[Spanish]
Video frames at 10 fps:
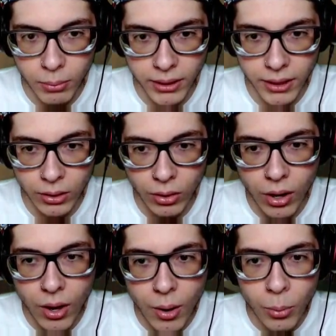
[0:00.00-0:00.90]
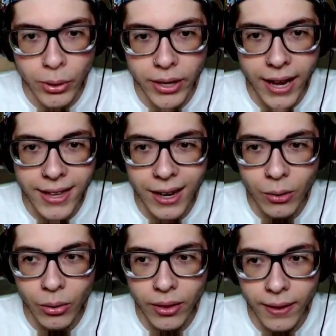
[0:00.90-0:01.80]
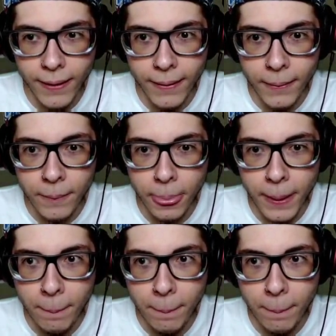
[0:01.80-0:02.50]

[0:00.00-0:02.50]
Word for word: metido, porque hay algo de, de